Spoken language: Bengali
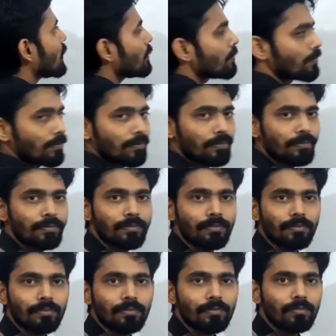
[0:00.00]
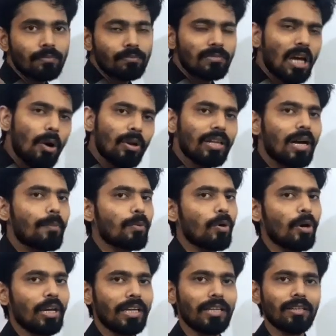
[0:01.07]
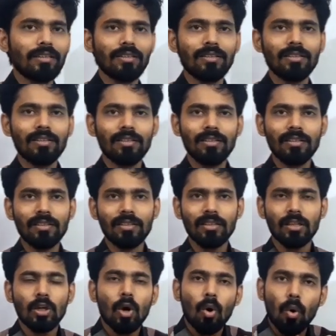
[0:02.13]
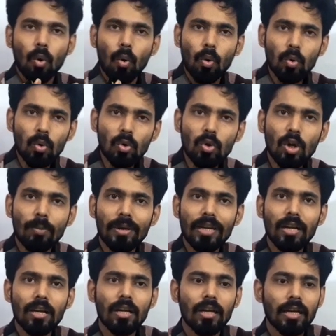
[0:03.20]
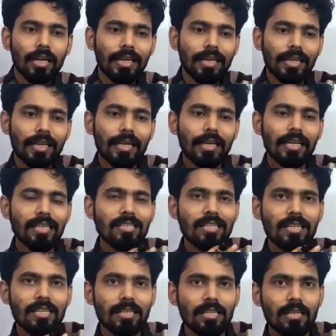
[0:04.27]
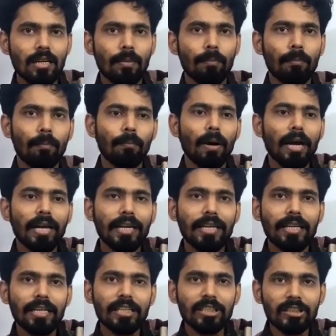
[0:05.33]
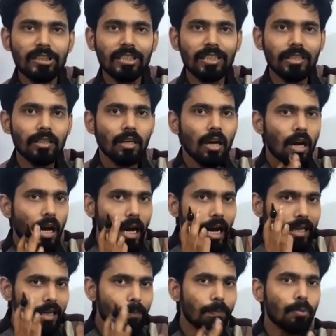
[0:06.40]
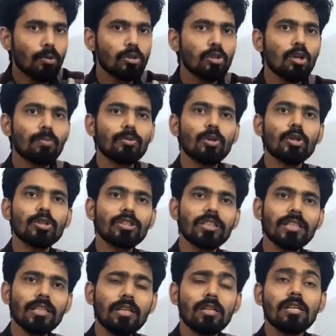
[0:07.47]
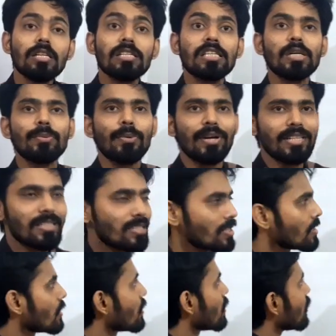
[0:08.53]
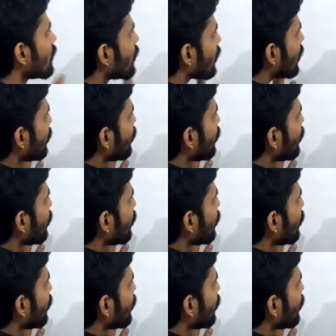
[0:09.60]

নিই তাহলে কেমন হয় অনুক্রমের ইংলিশে বা ইংরেজিতে একটা প্রতিশব্দ হচ্ছে সিকোয়েন্স কি